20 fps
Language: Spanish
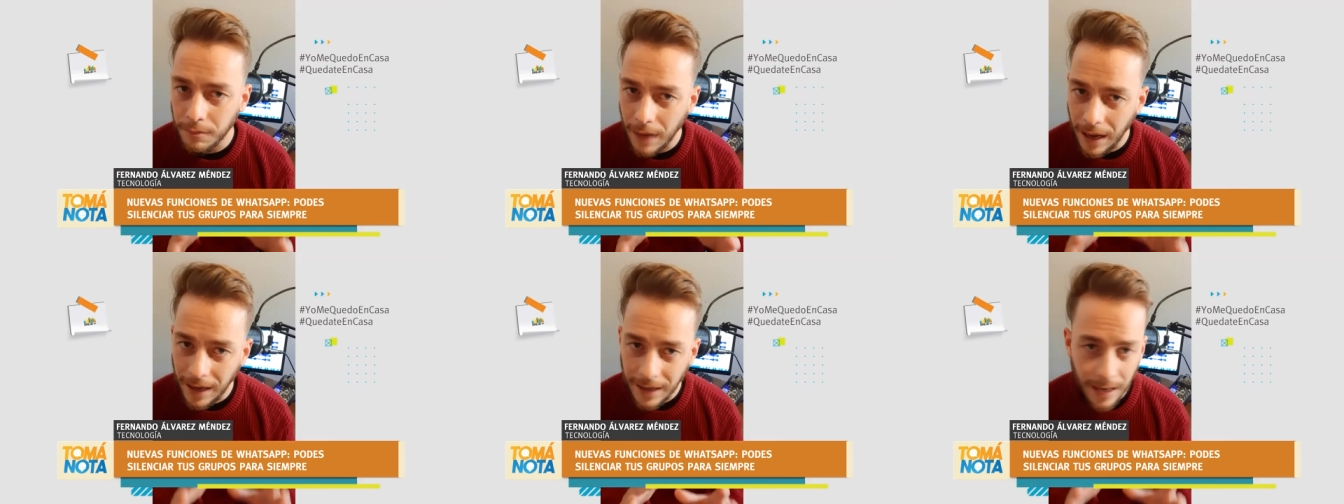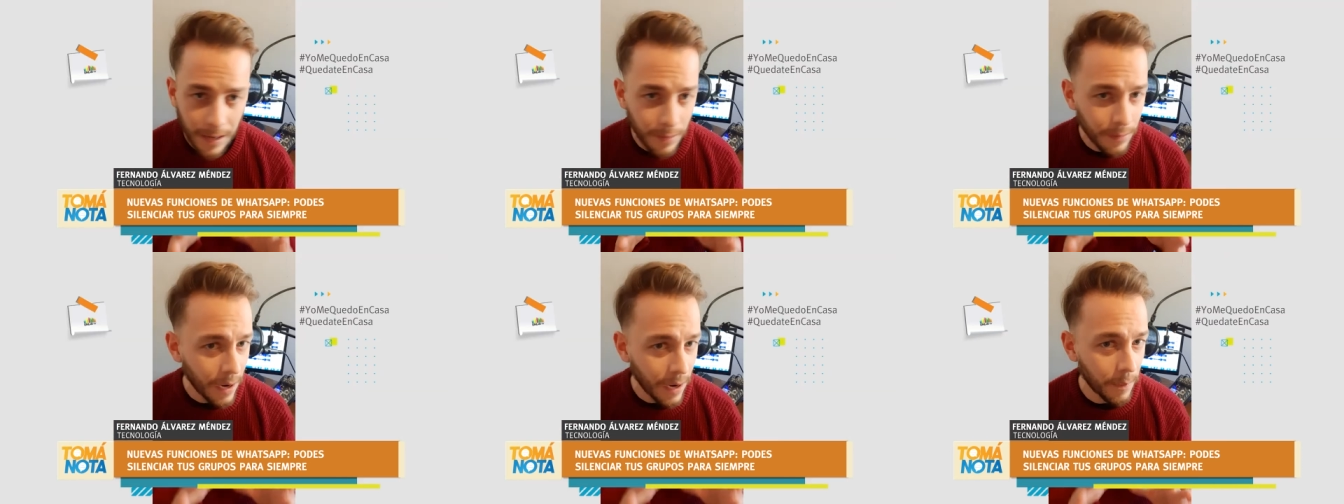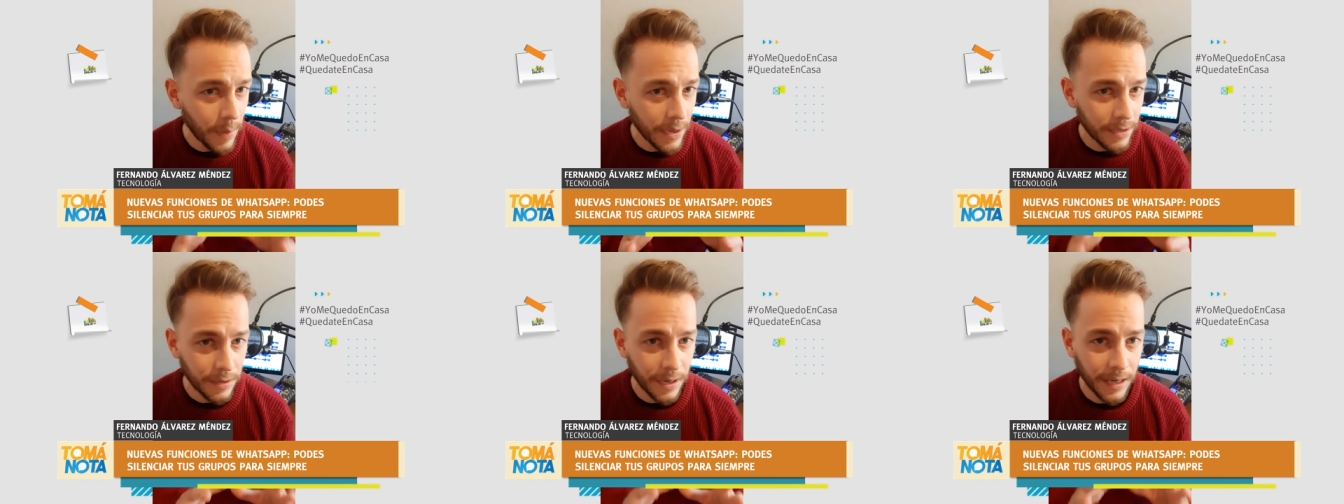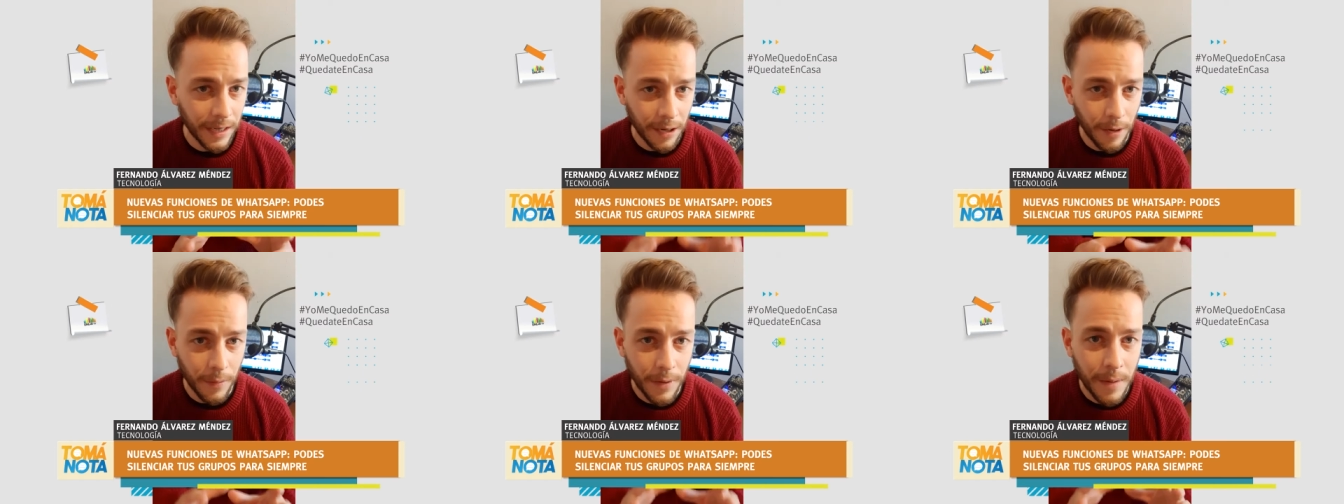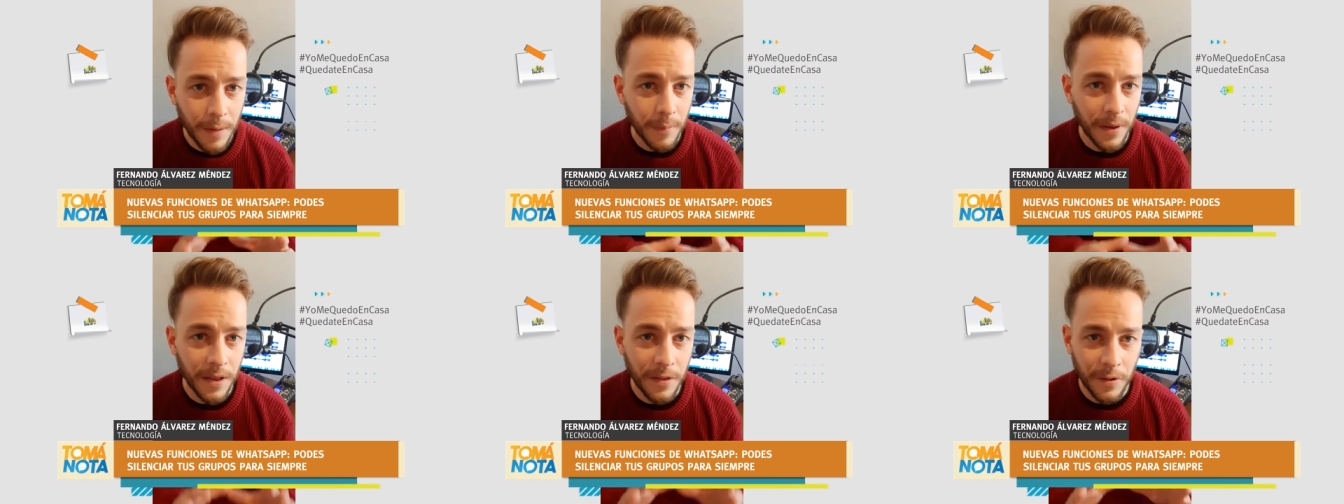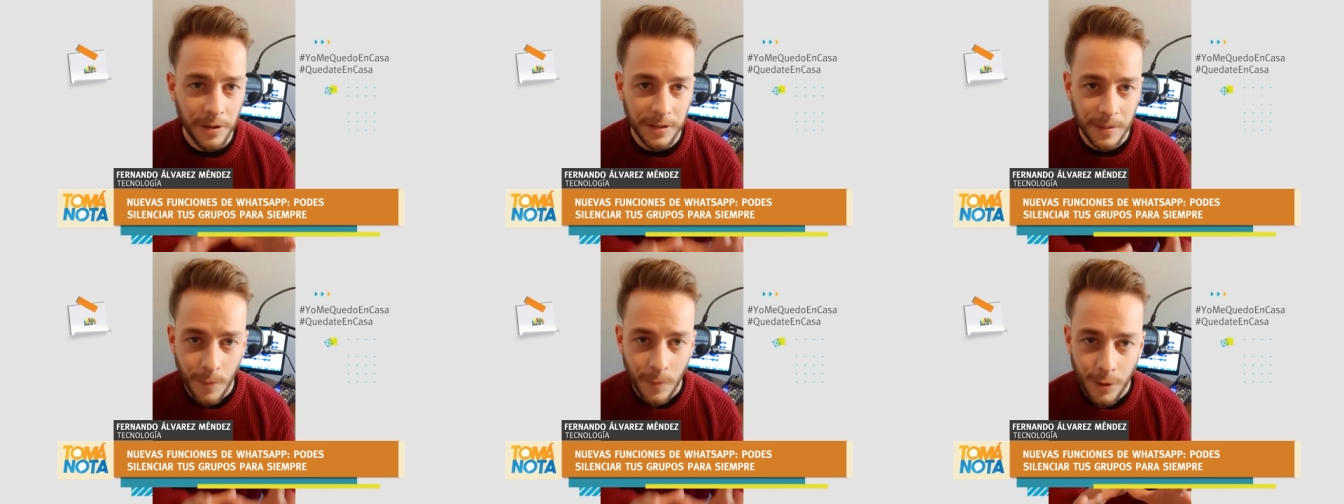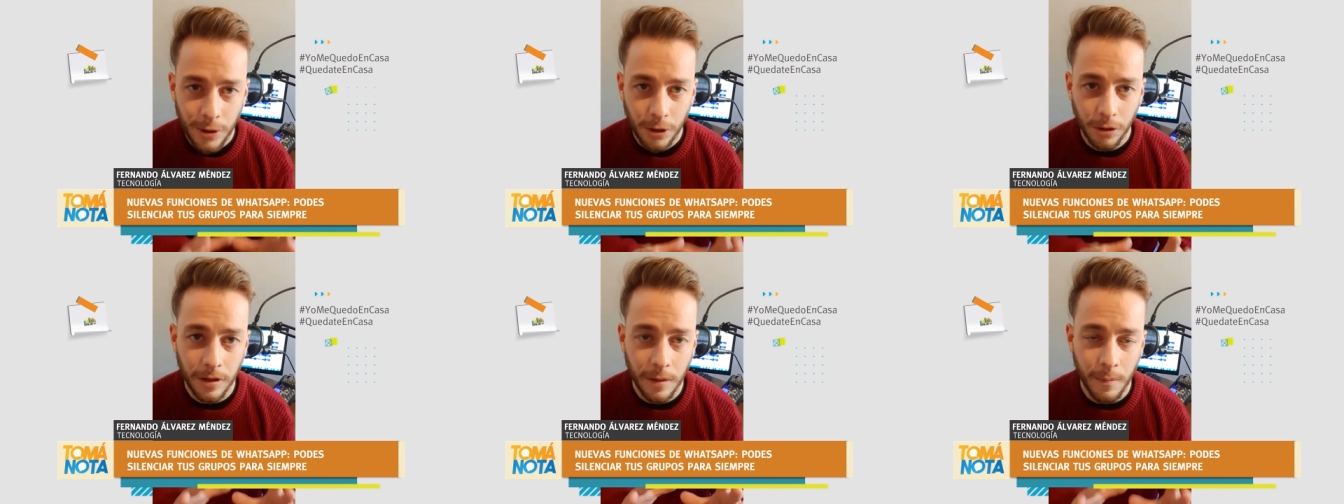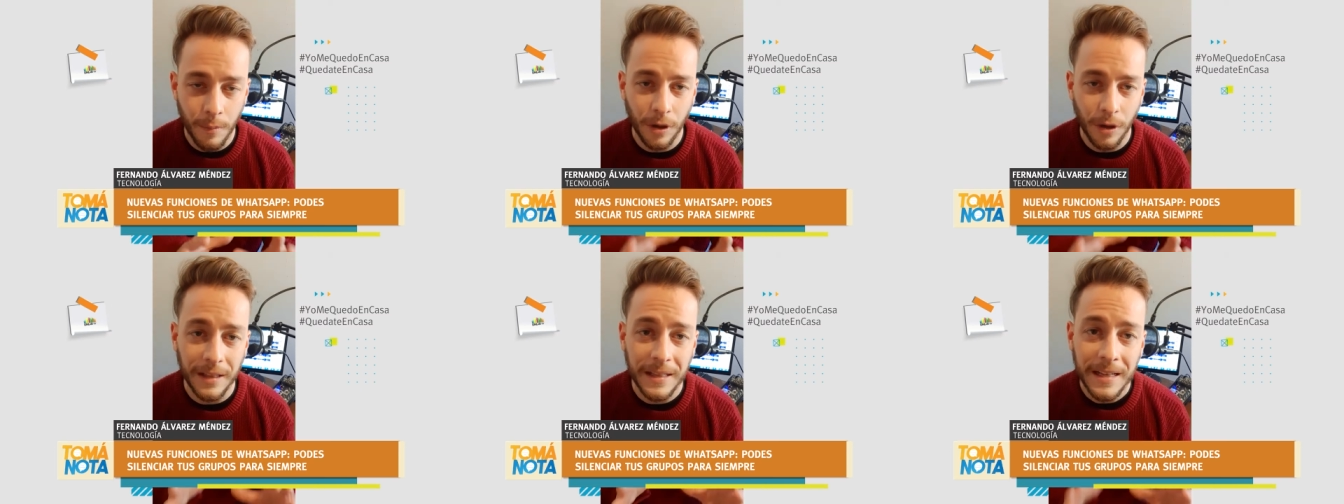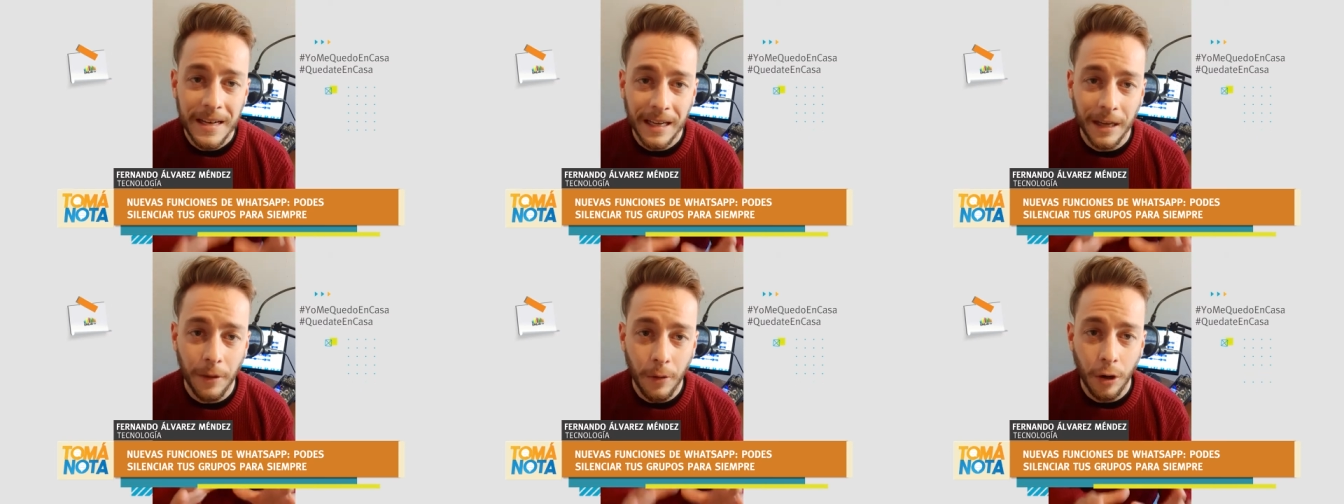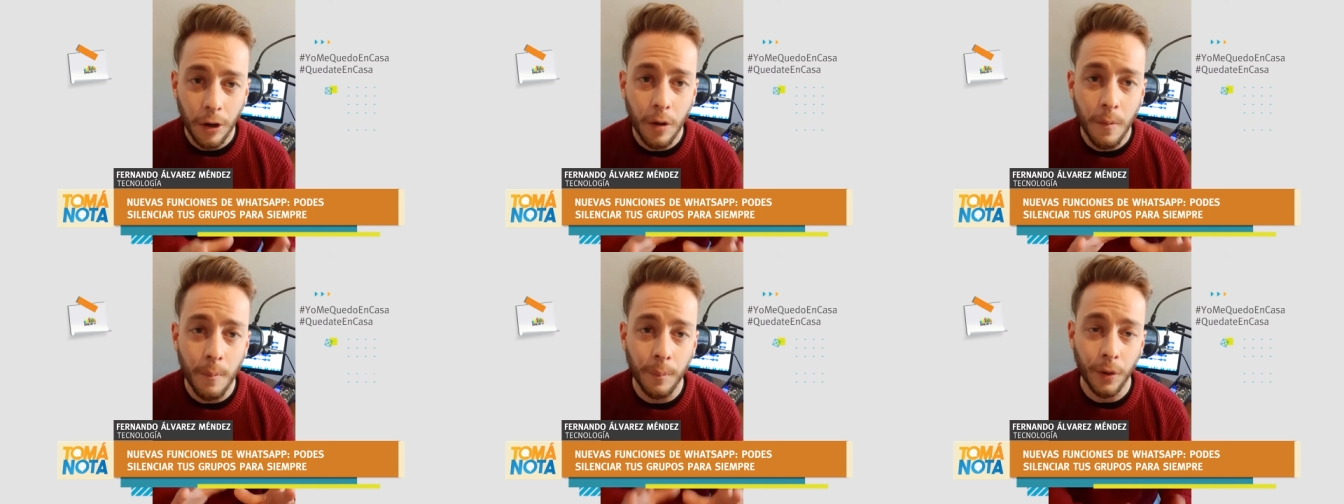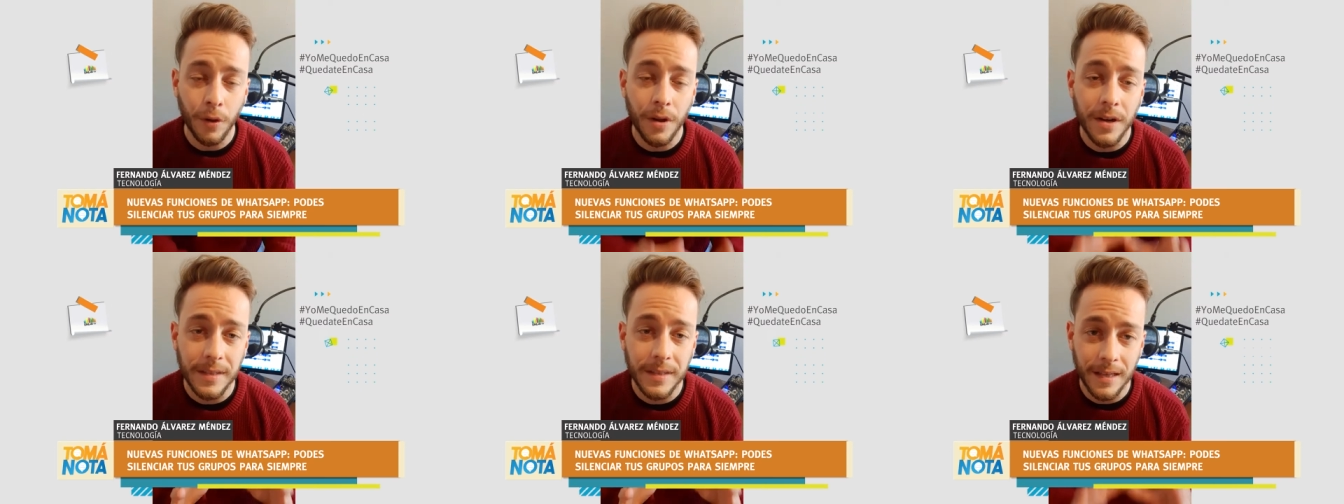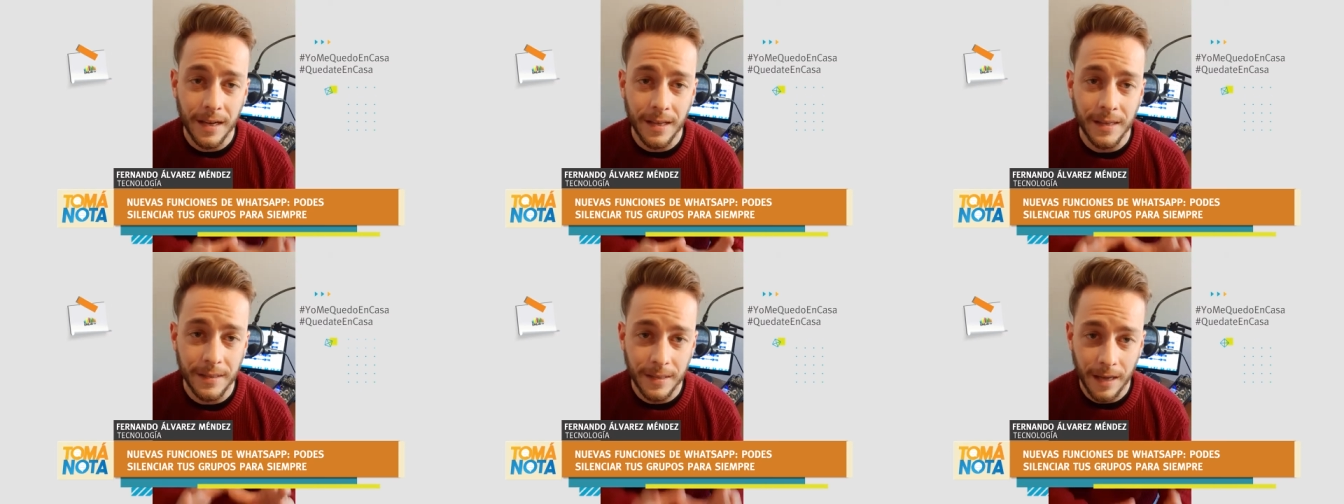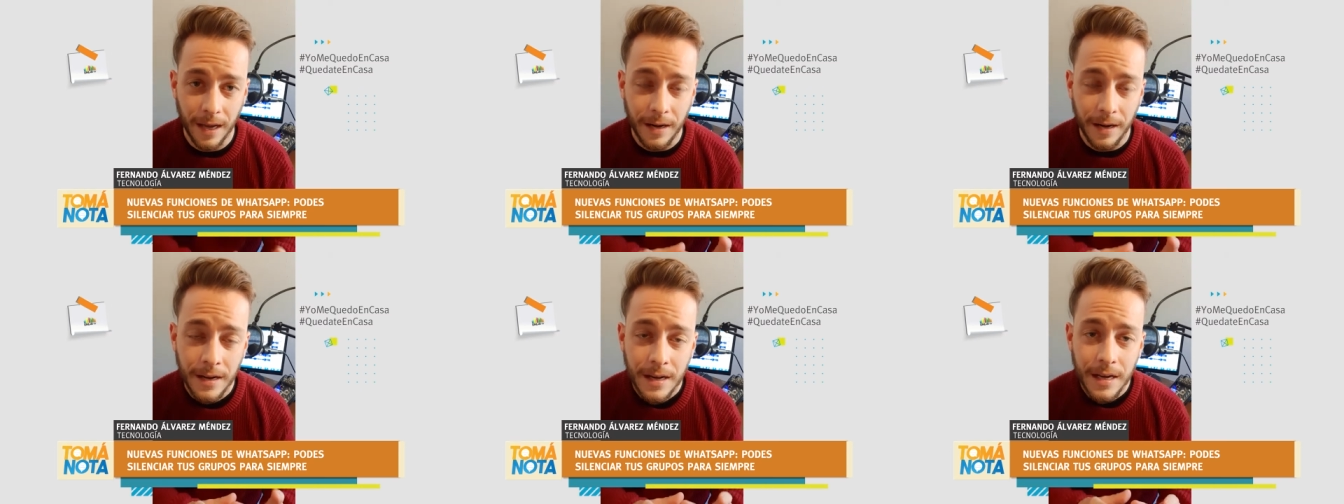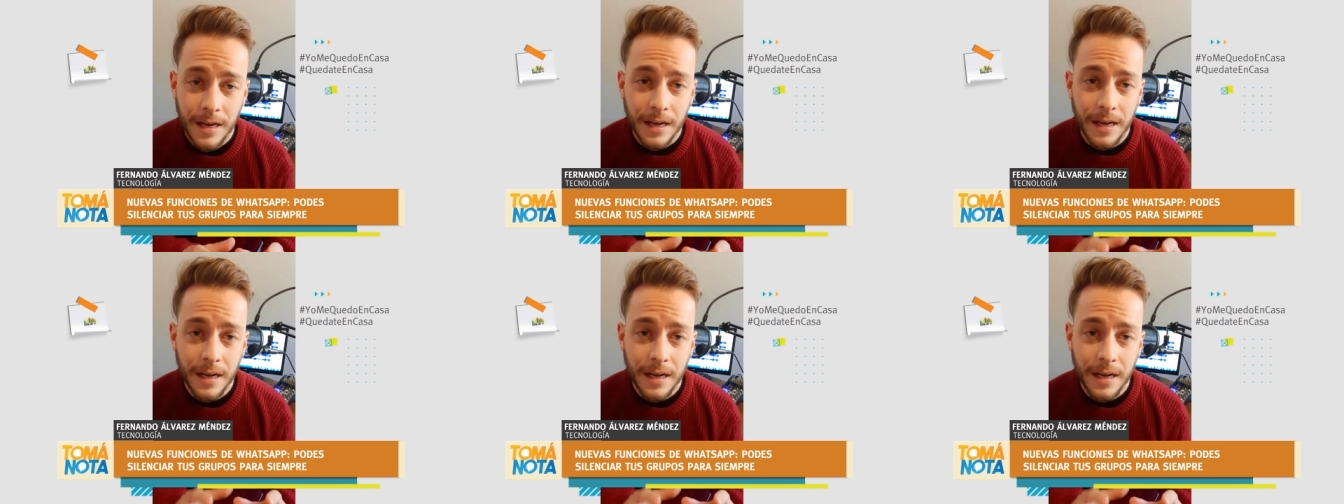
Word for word: hay algunas personas que lo vienen pidiendo hace mucho tiempo, que tiene que ver con poder silenciar